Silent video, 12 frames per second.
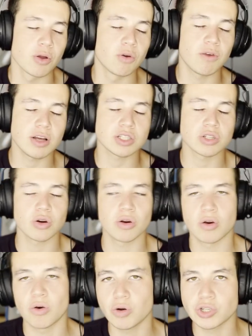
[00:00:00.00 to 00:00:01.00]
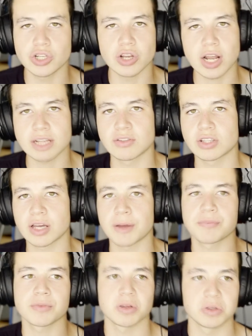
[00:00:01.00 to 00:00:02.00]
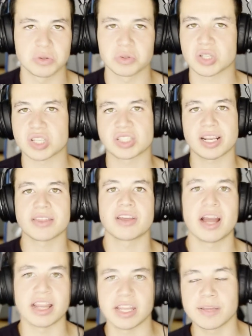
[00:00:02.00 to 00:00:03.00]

У вас очень развито м, сострадание.